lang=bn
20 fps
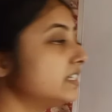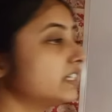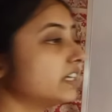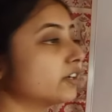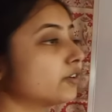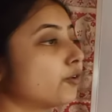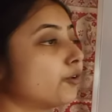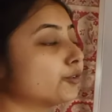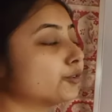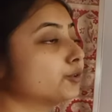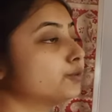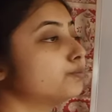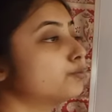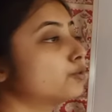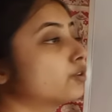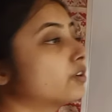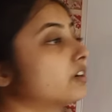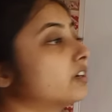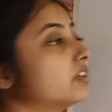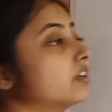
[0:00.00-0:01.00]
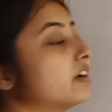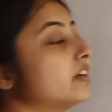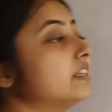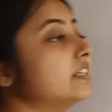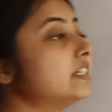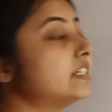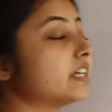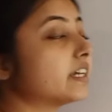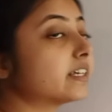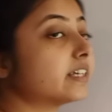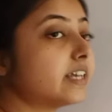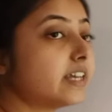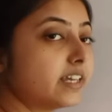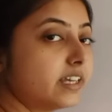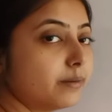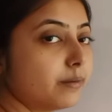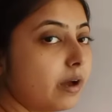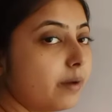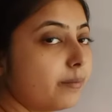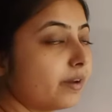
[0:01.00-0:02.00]
নিষেক কত প্রকারের হয় নিষেক কী
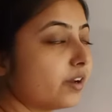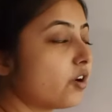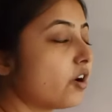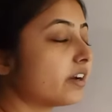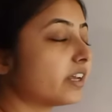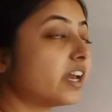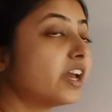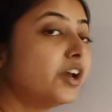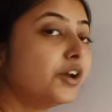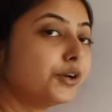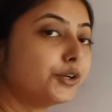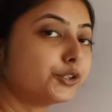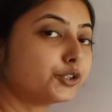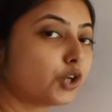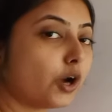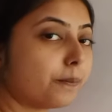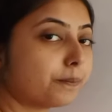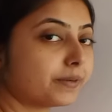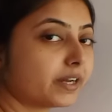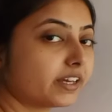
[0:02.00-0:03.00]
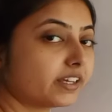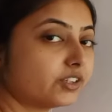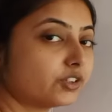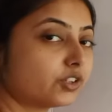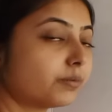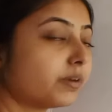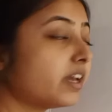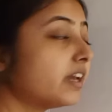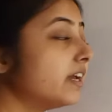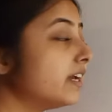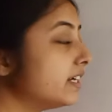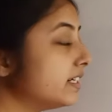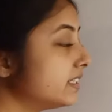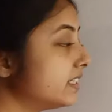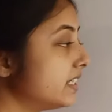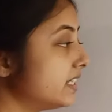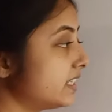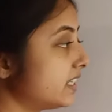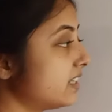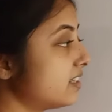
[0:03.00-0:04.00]
কীভাবে ঘটে সবটা কিন্তু আমি
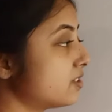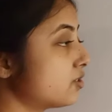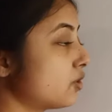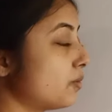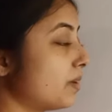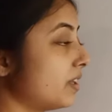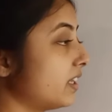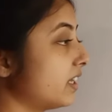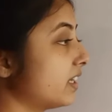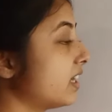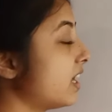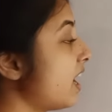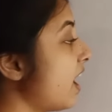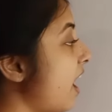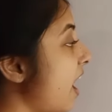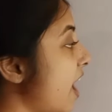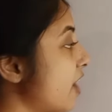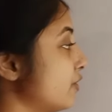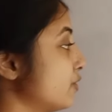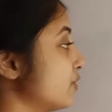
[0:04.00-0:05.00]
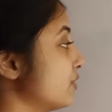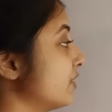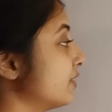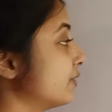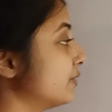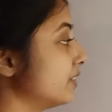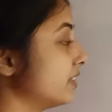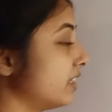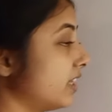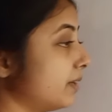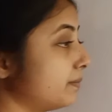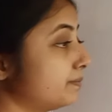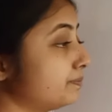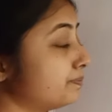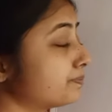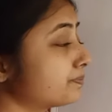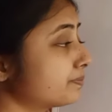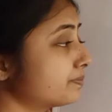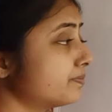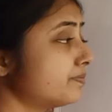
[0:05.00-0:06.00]
ডিটেলস তোমাদেরকে আলোচনা করে দিলাম
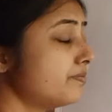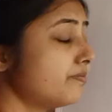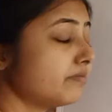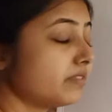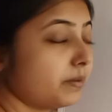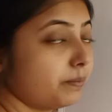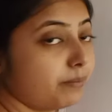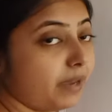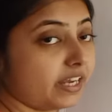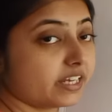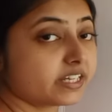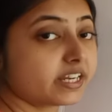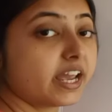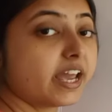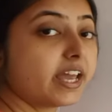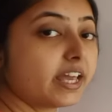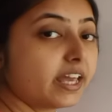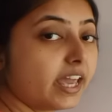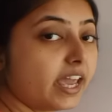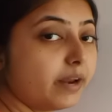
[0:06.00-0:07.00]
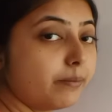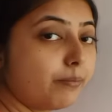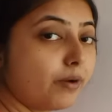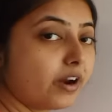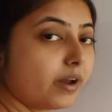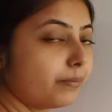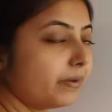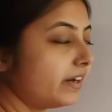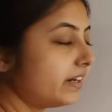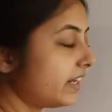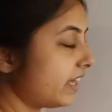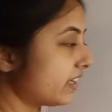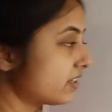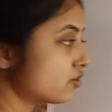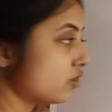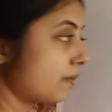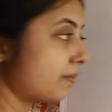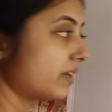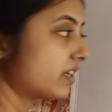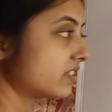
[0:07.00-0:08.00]
বেশ এরপর আমরা
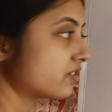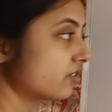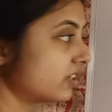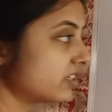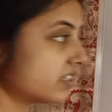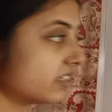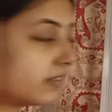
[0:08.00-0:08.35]
নেক্সট টপিকে চলে